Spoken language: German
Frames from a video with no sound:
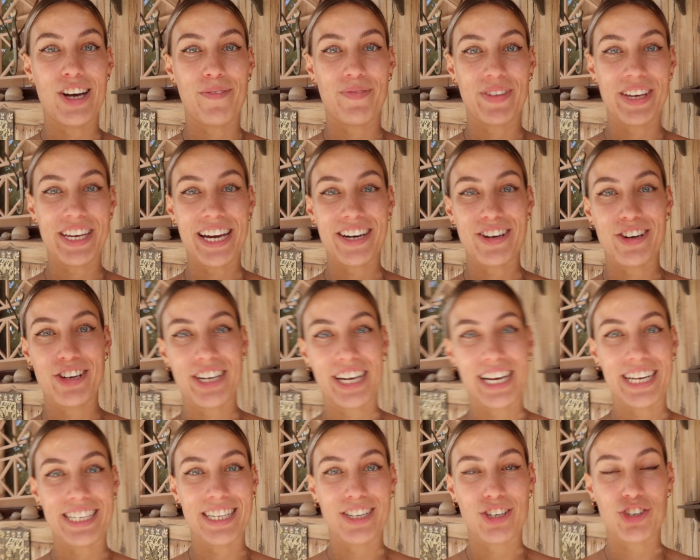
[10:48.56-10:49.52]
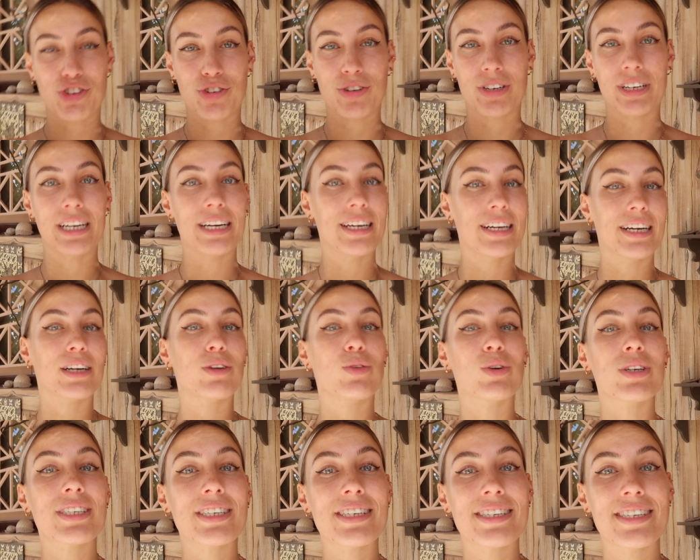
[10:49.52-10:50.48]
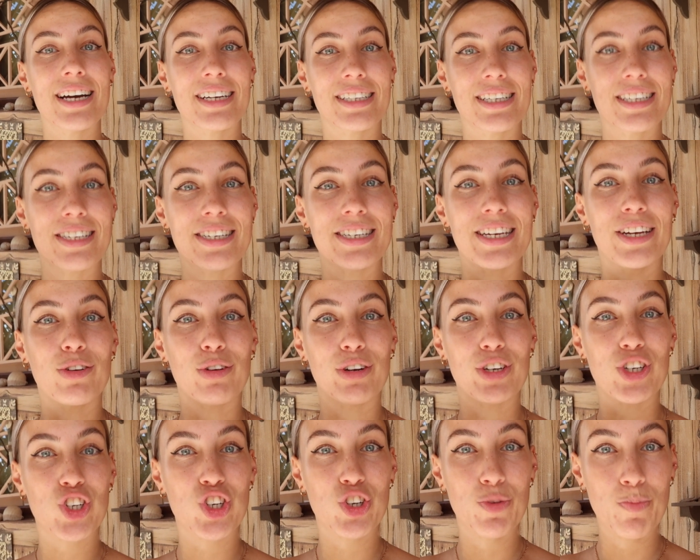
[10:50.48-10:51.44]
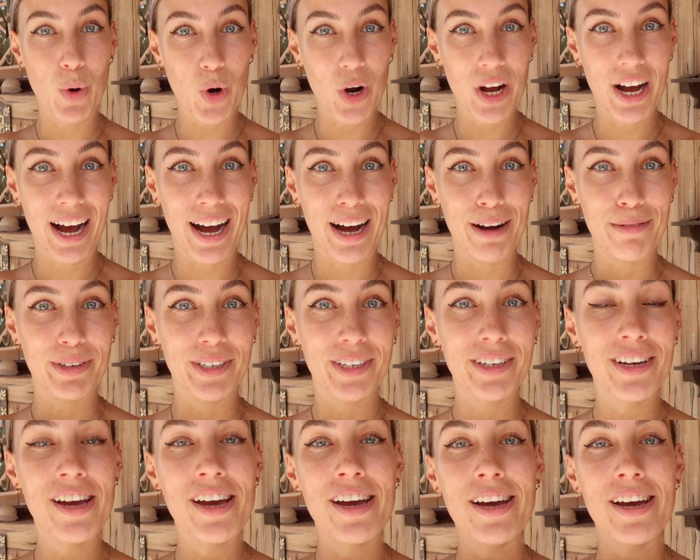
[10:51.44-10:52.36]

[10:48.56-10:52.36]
So, ich hatte euch ja gestern schon äh, kurz gesagt, dass ich ja neuen Schmuck habe.